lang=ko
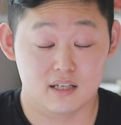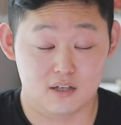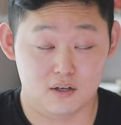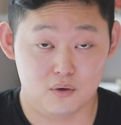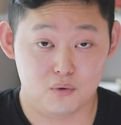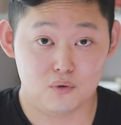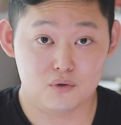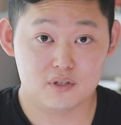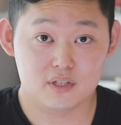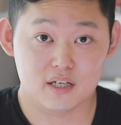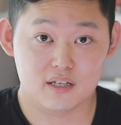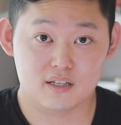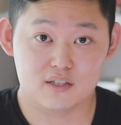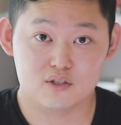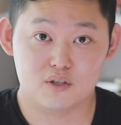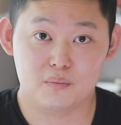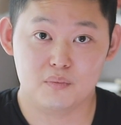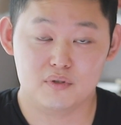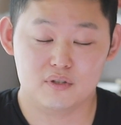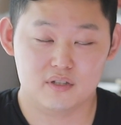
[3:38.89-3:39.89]
이런 꽃향을
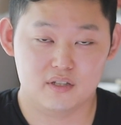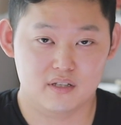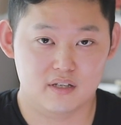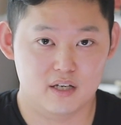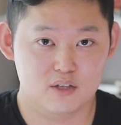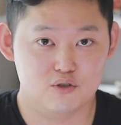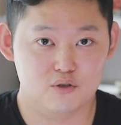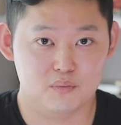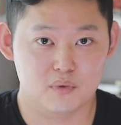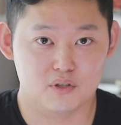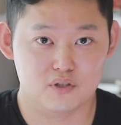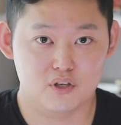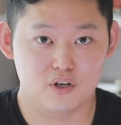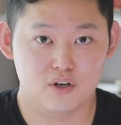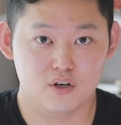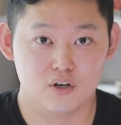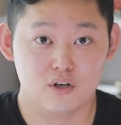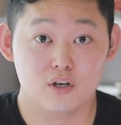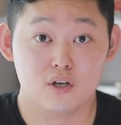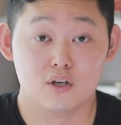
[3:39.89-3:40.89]
서포트를
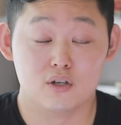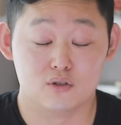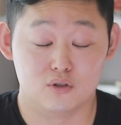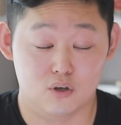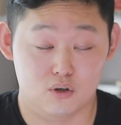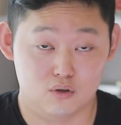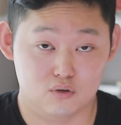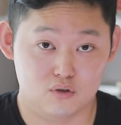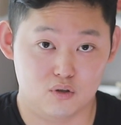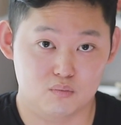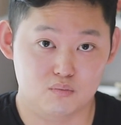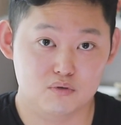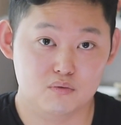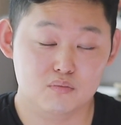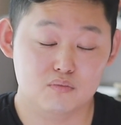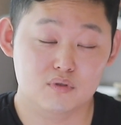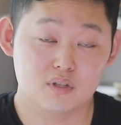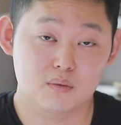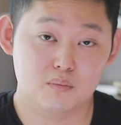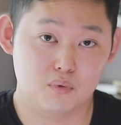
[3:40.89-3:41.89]
해주면서 더욱더
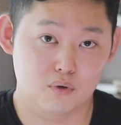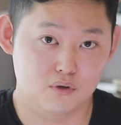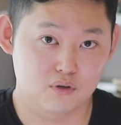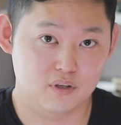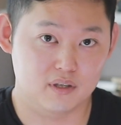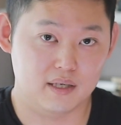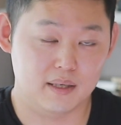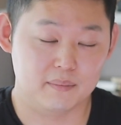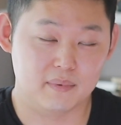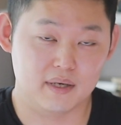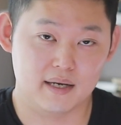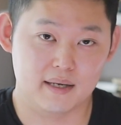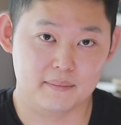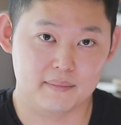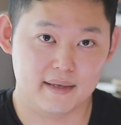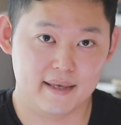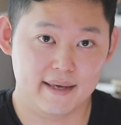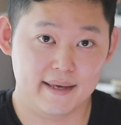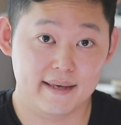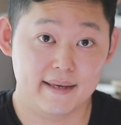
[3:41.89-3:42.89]
풍부한 볼륨감과
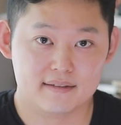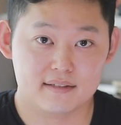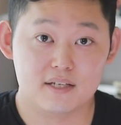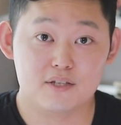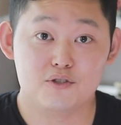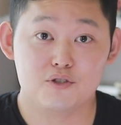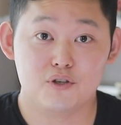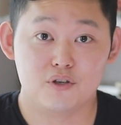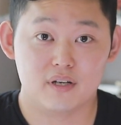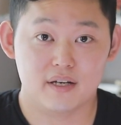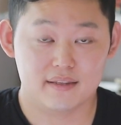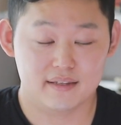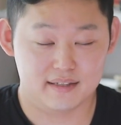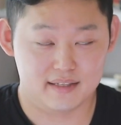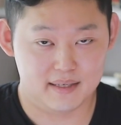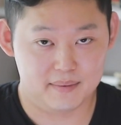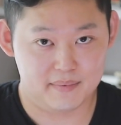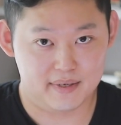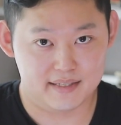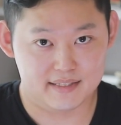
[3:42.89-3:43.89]
함께 센슈얼한
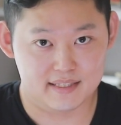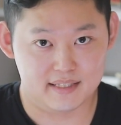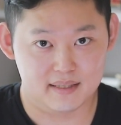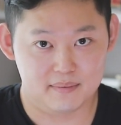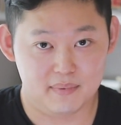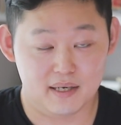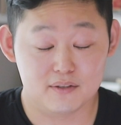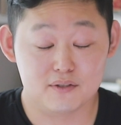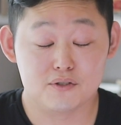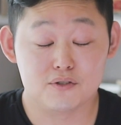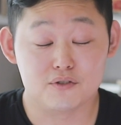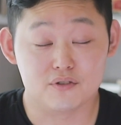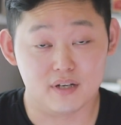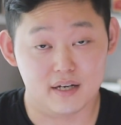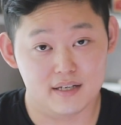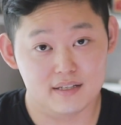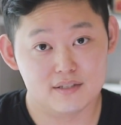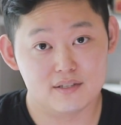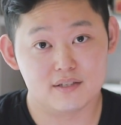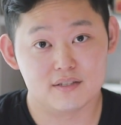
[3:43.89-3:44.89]
느낌까지 받을 수가
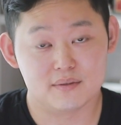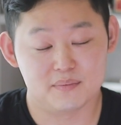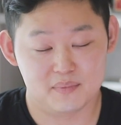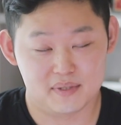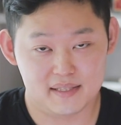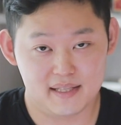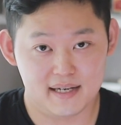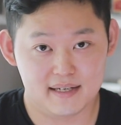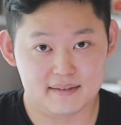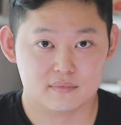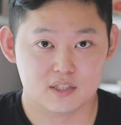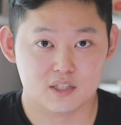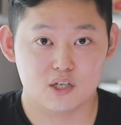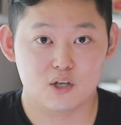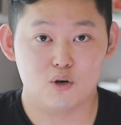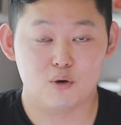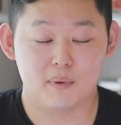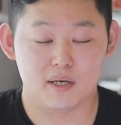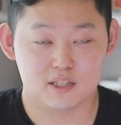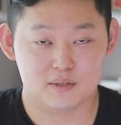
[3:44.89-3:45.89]
있었습니다.
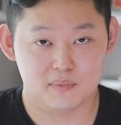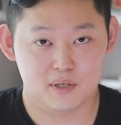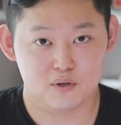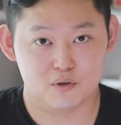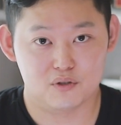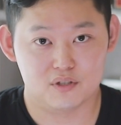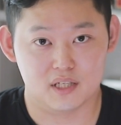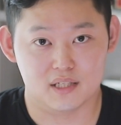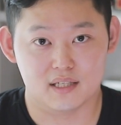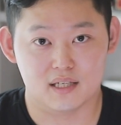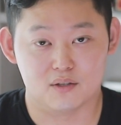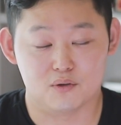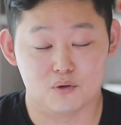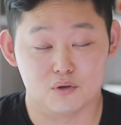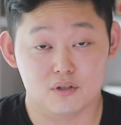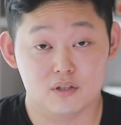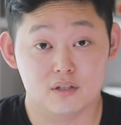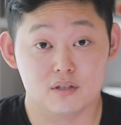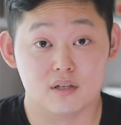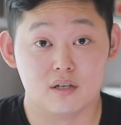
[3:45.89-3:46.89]
그리고 마지막으로
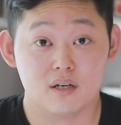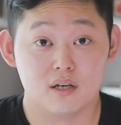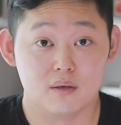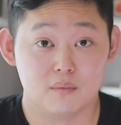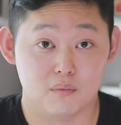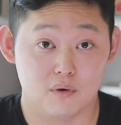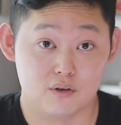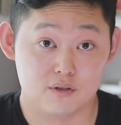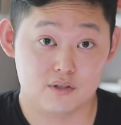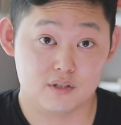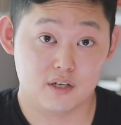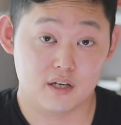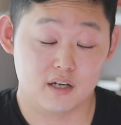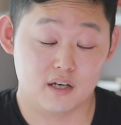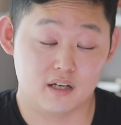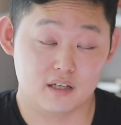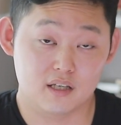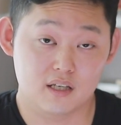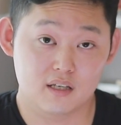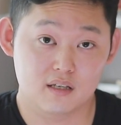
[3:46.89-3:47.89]
잔향으로는 머스크의
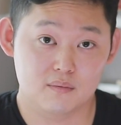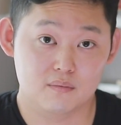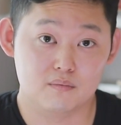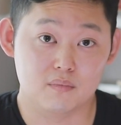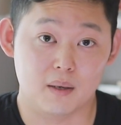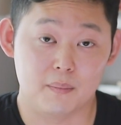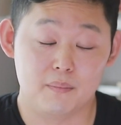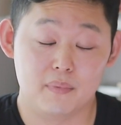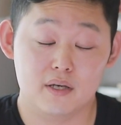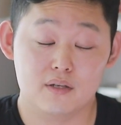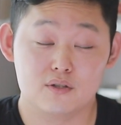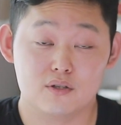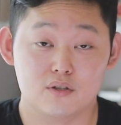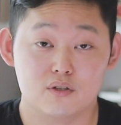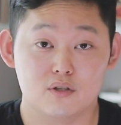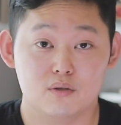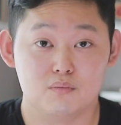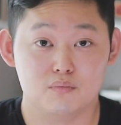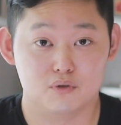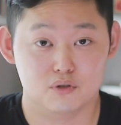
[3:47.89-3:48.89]
향이 앞에
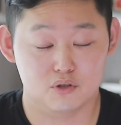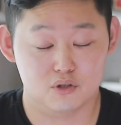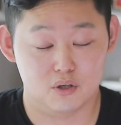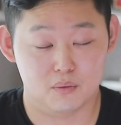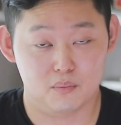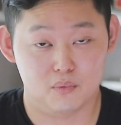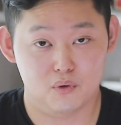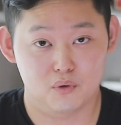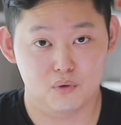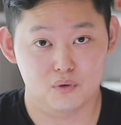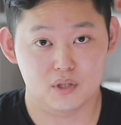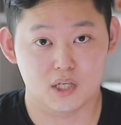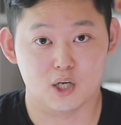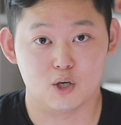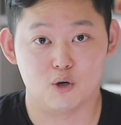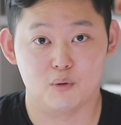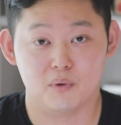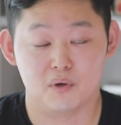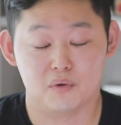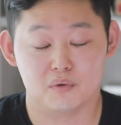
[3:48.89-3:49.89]
있었던 부드럽고
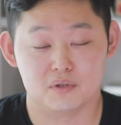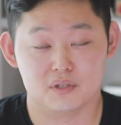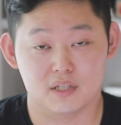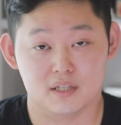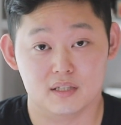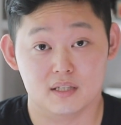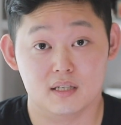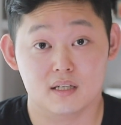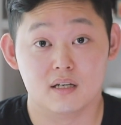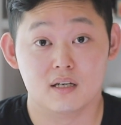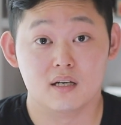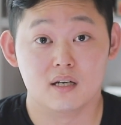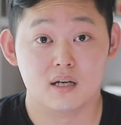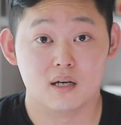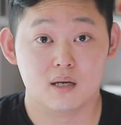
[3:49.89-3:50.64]
달콤한 꽃창을